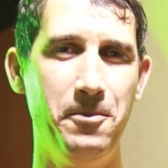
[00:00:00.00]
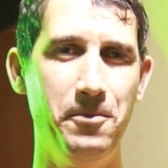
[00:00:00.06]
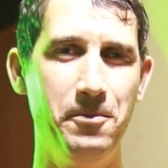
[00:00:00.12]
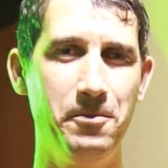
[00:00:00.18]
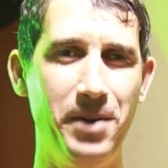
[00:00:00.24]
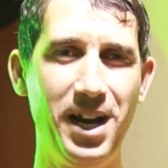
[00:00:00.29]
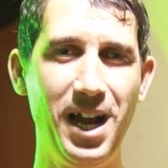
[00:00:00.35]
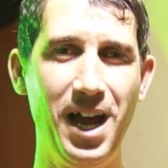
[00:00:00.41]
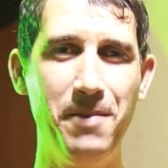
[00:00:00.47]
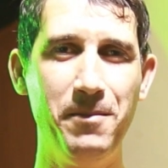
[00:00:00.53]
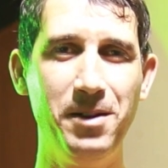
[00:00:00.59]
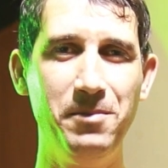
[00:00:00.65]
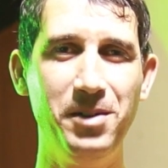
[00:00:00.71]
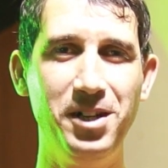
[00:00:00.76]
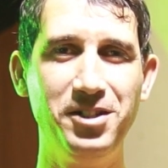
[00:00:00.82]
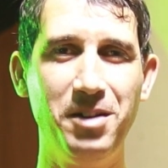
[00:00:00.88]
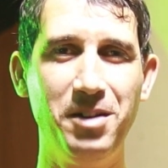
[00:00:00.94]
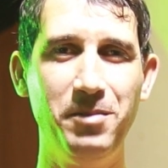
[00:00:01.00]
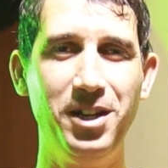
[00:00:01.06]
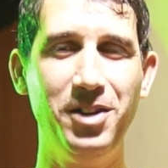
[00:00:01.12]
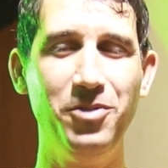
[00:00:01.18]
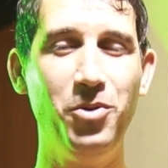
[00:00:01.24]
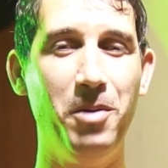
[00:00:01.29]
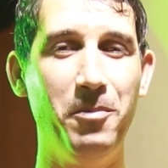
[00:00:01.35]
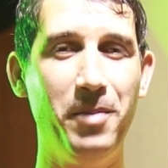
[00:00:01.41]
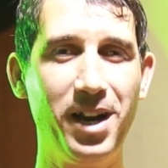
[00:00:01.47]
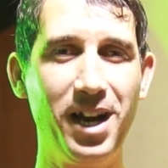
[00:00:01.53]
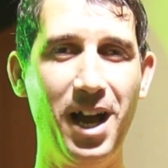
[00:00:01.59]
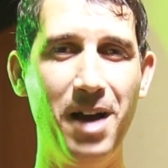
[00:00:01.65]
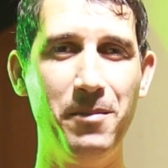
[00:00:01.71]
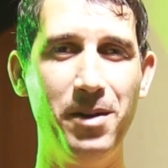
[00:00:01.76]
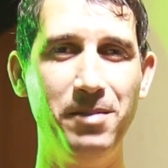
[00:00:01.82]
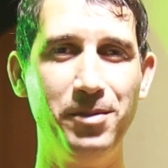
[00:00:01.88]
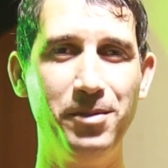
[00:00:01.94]
مرحبا بالجميع
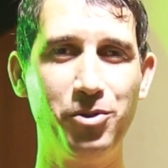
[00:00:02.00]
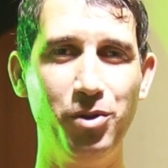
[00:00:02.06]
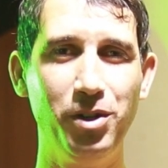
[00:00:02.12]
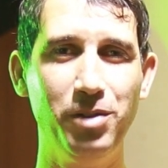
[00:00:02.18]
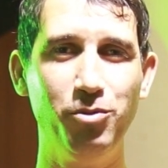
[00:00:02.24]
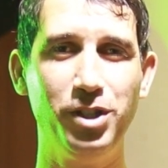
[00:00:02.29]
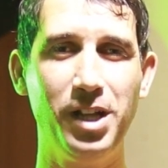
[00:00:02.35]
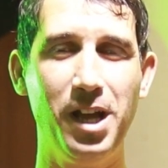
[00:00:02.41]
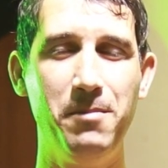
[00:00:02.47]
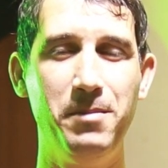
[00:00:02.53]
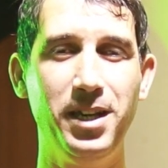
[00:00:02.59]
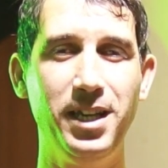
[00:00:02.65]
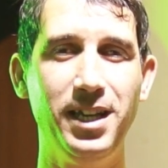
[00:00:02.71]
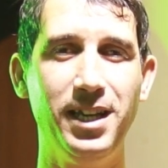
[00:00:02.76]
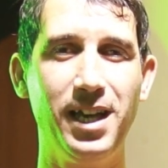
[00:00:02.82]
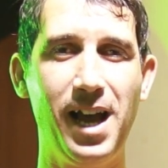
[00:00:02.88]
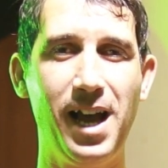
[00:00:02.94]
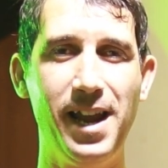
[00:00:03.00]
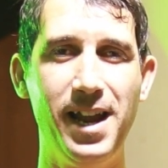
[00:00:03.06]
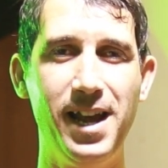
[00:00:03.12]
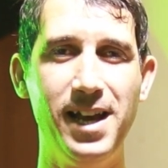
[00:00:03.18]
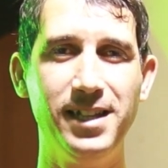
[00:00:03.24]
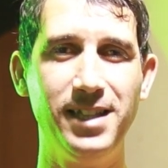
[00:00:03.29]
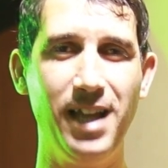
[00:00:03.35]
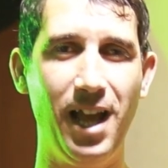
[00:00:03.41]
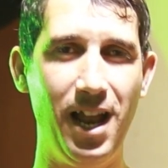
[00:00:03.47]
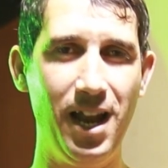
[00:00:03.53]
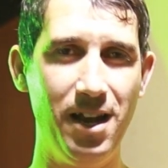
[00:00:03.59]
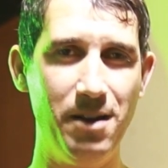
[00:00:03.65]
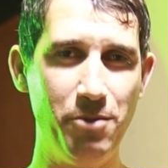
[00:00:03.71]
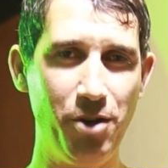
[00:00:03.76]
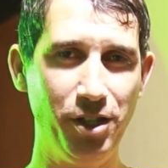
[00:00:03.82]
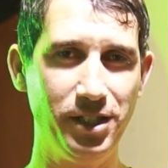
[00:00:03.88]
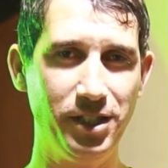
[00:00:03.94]
ومرحبا بكل متابعين قناة
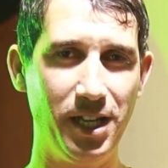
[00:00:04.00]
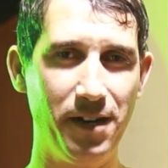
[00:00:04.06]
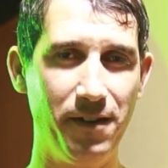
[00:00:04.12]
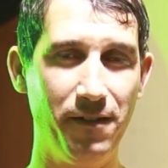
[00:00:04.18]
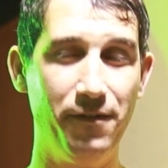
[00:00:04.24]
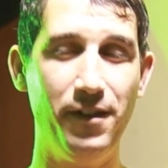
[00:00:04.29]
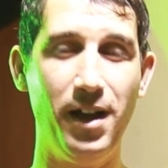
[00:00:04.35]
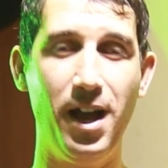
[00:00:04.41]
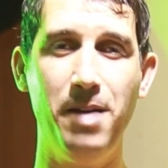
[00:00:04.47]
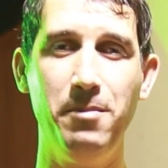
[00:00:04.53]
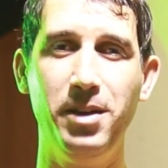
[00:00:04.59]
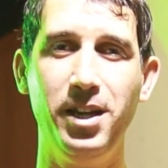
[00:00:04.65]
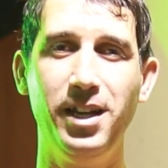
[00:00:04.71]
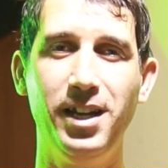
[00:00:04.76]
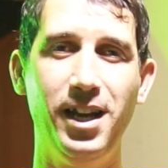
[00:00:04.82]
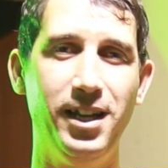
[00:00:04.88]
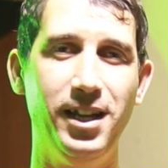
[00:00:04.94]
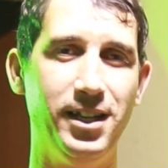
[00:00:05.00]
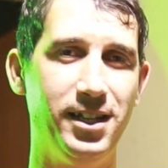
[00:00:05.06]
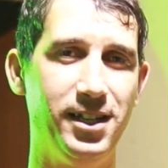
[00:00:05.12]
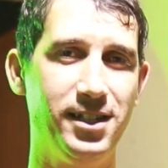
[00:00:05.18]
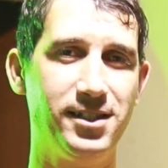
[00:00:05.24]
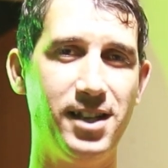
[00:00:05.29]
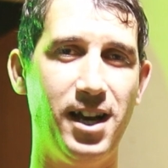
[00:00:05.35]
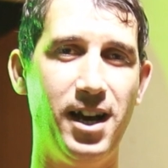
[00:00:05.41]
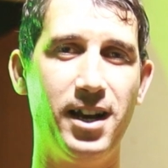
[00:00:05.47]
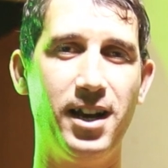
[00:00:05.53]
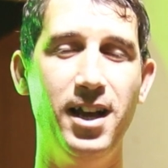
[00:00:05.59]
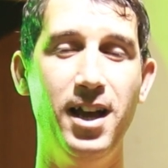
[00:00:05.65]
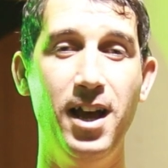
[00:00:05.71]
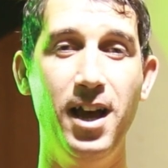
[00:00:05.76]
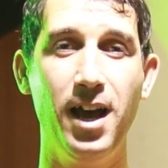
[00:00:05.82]
المحترف أمين النزار